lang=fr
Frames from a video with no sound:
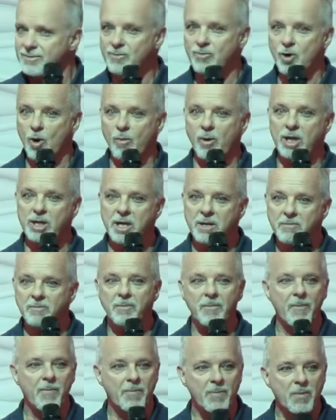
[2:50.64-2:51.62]
Vous comprenez?
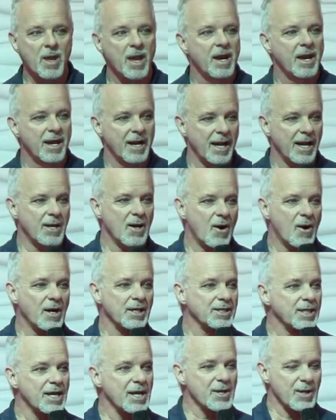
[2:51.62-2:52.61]
Alors,
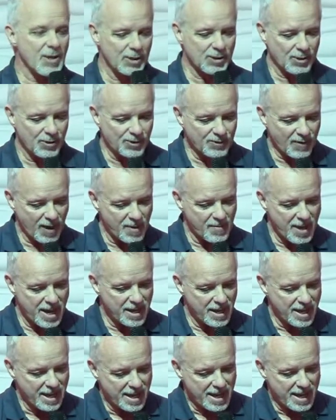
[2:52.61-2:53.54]
c'est quelque chose vraiment